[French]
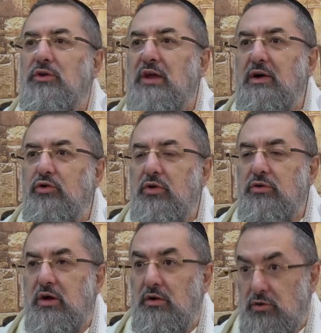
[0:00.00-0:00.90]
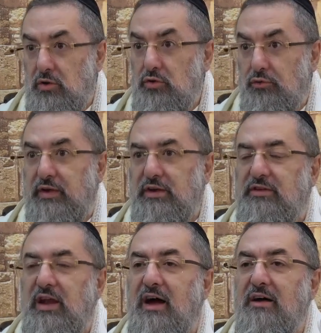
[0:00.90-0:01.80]
d'aller, euh, de, faire
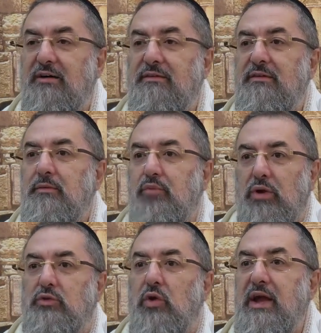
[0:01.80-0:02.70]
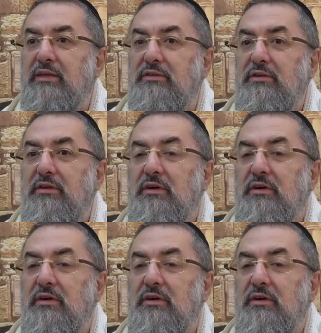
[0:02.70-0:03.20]
Netila pour les toilettes.